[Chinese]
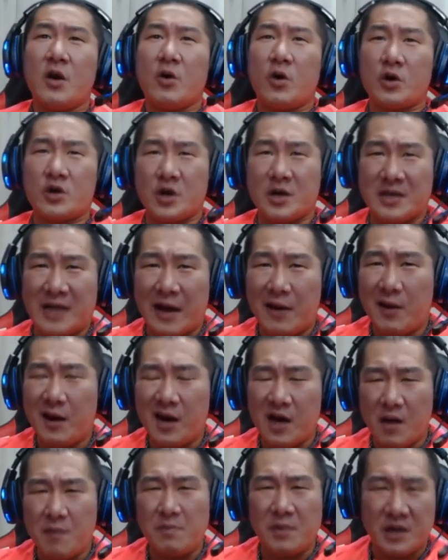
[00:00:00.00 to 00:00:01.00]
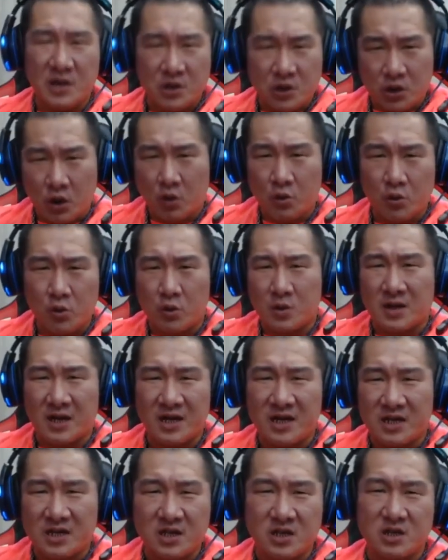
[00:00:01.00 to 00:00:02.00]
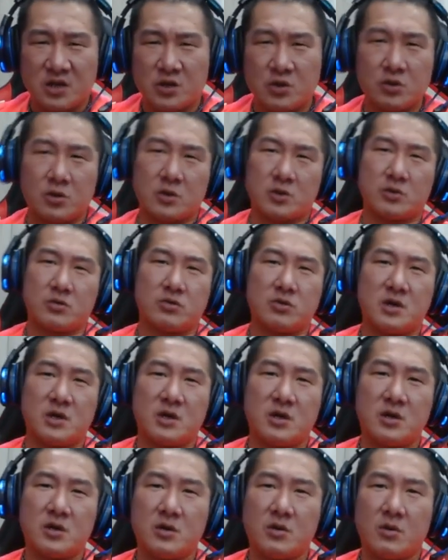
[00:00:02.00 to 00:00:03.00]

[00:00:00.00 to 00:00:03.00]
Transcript: 我觉得台湾人民终于可以自己做主了。